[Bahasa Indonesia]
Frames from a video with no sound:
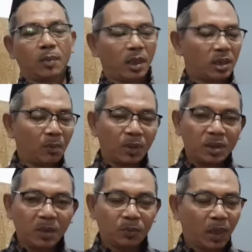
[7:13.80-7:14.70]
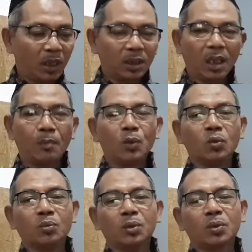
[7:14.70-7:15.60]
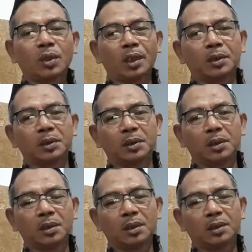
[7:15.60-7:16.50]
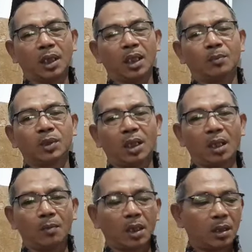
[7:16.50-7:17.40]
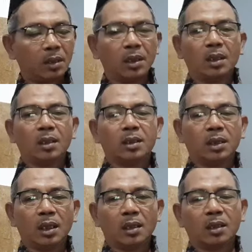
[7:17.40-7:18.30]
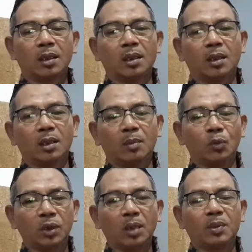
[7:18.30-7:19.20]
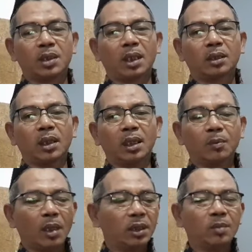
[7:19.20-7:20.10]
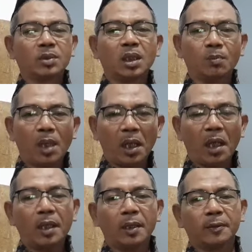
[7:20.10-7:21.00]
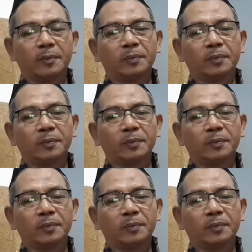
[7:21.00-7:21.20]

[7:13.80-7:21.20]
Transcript: kepada Sang Pencipta yang telah menumbuhkan tanam-tanaman yang kemudian bisa kita nikmati menjadi makanan